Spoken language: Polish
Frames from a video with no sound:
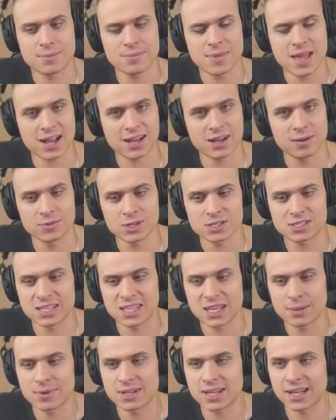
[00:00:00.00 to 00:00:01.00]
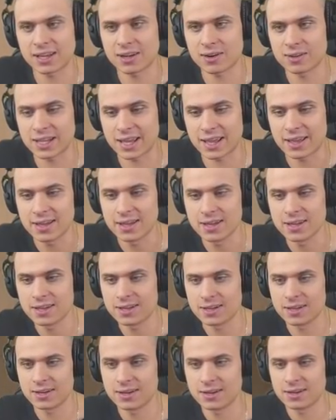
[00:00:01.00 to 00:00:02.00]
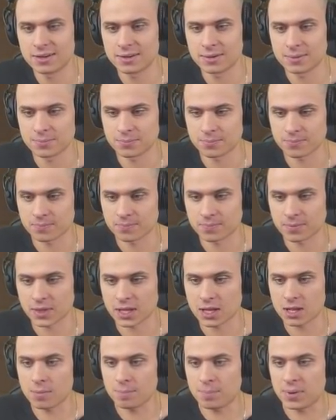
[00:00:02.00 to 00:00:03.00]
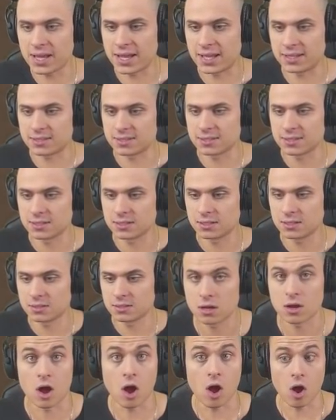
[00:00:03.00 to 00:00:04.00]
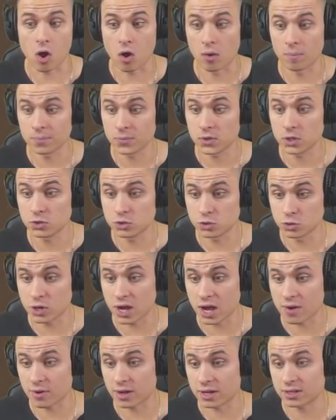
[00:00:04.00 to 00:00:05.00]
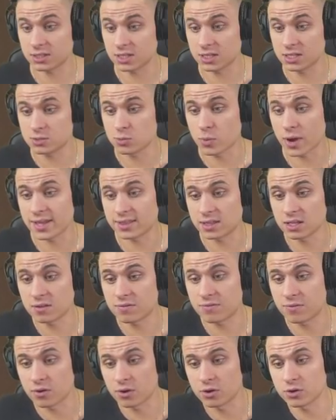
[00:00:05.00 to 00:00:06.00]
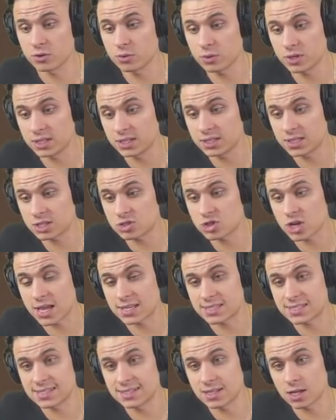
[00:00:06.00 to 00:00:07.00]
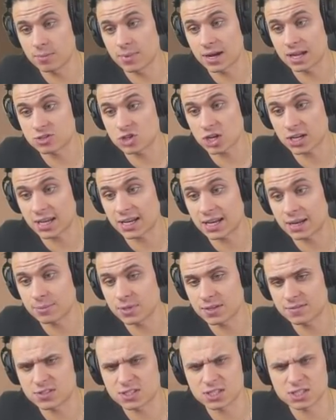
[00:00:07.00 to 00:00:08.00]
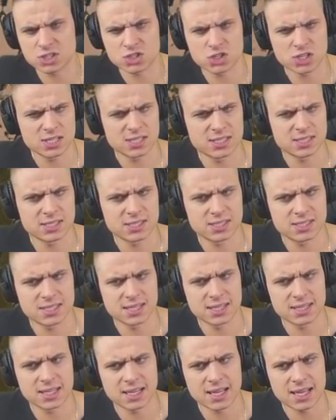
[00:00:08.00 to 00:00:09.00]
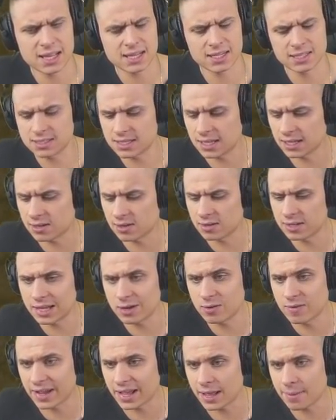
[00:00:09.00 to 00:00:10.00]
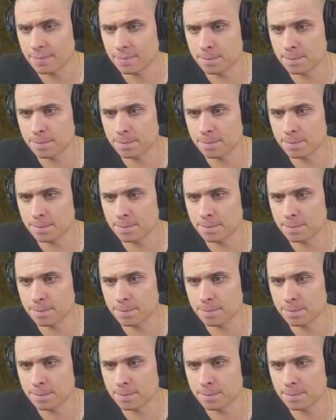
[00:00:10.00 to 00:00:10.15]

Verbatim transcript: jaką dostaniemy nagrodę. Complete. O, your reward is waiting for you in the chest. Dobra, czeka na mnie w skrzynce, tak? Nagroda, uwaga.